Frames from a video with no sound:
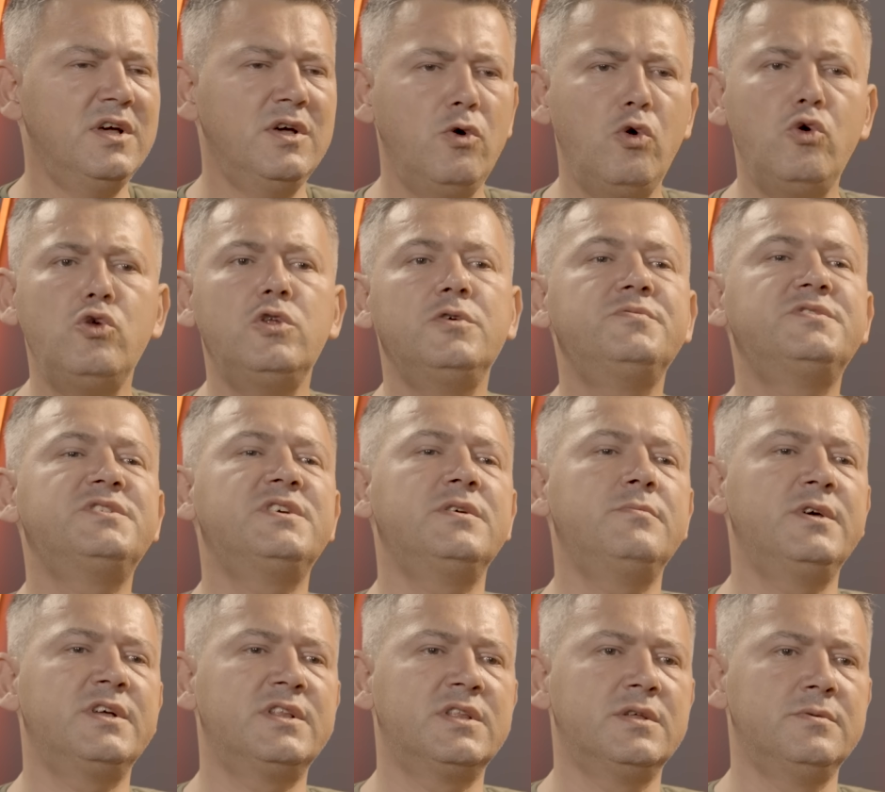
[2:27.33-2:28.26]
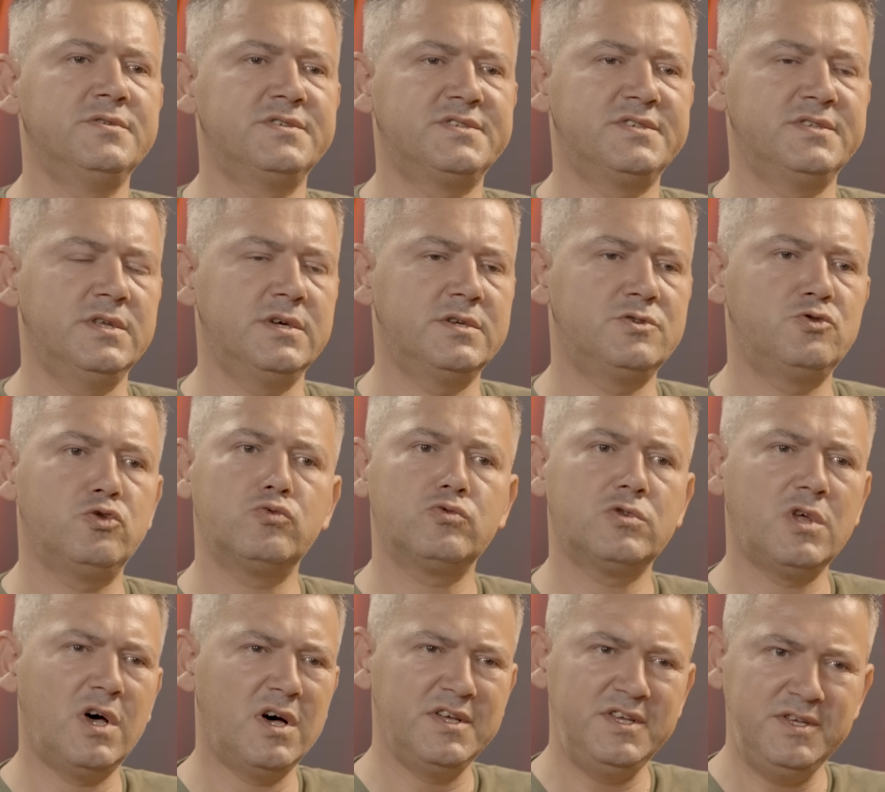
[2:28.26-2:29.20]
öyle bir şey beklemesinler. Çok
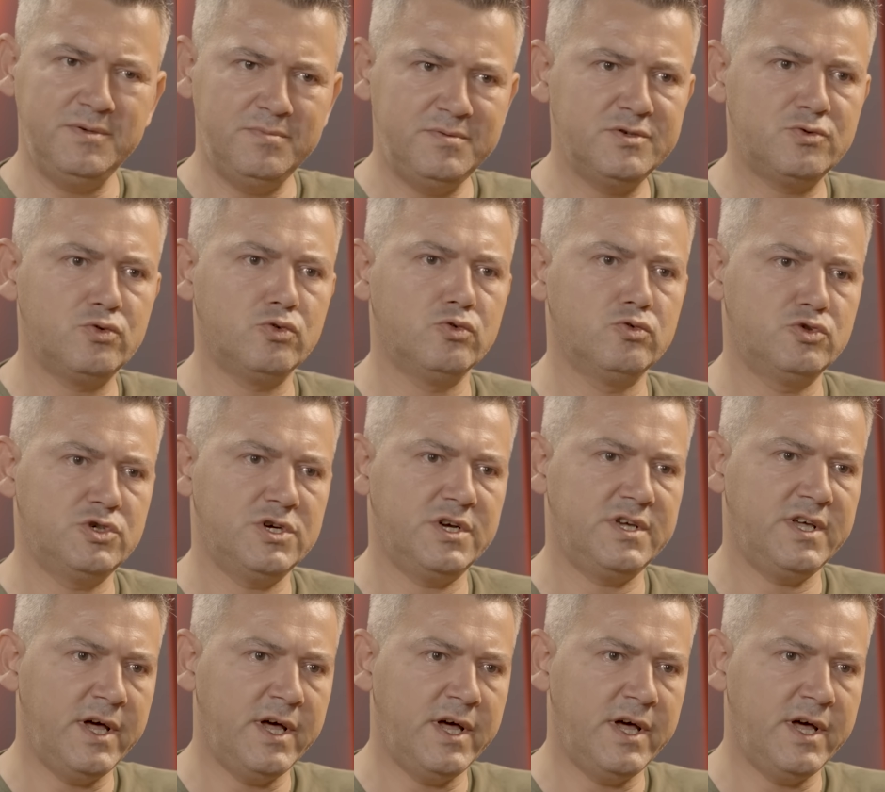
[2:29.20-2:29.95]
daha hibrit olacak.